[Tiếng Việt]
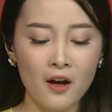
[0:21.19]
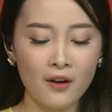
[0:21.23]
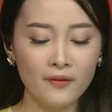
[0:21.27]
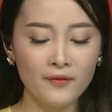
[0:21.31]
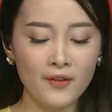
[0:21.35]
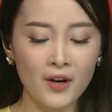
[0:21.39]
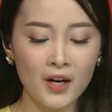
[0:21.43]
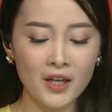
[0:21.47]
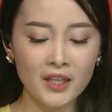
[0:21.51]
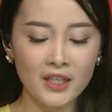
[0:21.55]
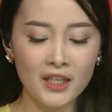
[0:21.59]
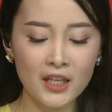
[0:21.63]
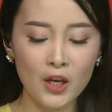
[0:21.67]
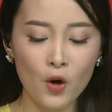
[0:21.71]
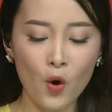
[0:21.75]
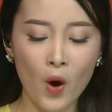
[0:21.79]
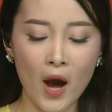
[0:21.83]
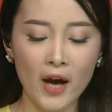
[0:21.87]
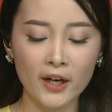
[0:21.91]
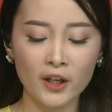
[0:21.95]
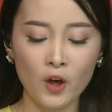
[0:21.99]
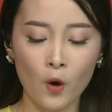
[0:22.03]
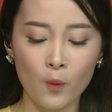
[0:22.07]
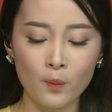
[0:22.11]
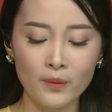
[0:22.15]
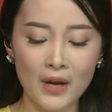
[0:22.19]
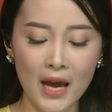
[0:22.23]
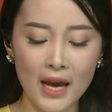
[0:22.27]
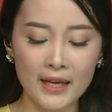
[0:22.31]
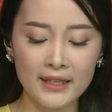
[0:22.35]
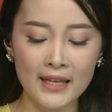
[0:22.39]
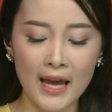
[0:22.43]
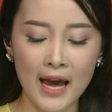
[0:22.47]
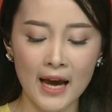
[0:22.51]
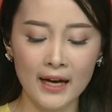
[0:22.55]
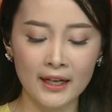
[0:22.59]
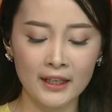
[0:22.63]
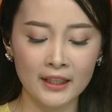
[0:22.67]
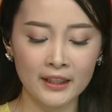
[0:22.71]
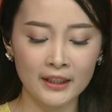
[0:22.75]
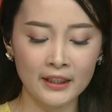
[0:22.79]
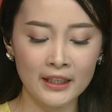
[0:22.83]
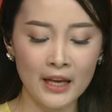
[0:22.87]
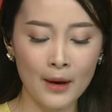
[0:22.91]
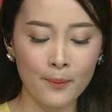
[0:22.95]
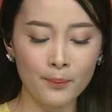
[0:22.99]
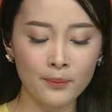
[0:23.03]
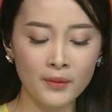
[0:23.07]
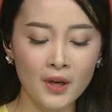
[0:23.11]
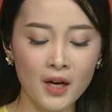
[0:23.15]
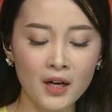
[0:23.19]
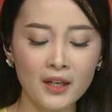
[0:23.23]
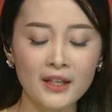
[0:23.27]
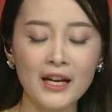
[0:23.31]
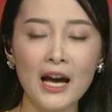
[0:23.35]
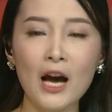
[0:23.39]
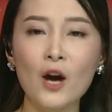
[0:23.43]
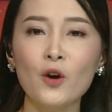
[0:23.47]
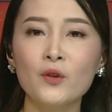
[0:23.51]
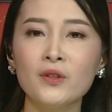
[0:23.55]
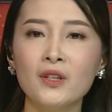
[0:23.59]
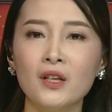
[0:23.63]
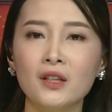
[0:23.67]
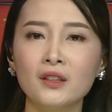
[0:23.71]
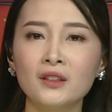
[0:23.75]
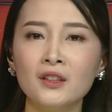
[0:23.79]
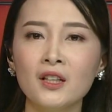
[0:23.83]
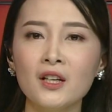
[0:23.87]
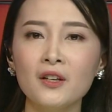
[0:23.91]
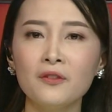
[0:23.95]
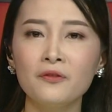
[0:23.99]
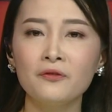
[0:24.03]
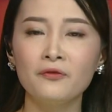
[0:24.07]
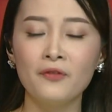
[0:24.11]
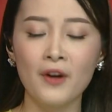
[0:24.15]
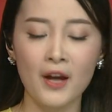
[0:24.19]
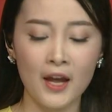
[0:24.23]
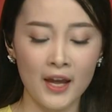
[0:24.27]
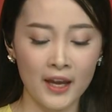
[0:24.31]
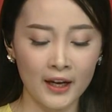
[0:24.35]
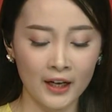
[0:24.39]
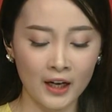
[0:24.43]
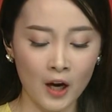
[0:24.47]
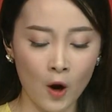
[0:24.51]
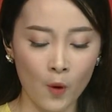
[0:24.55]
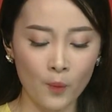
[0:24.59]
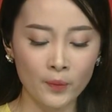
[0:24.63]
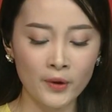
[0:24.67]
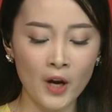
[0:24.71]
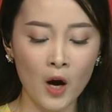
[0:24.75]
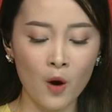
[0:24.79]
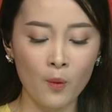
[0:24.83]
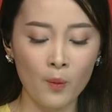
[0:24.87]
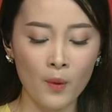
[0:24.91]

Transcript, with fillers: với nhiều hoạt động đa dạng nhằm nâng cao nhận thức về cộng đồng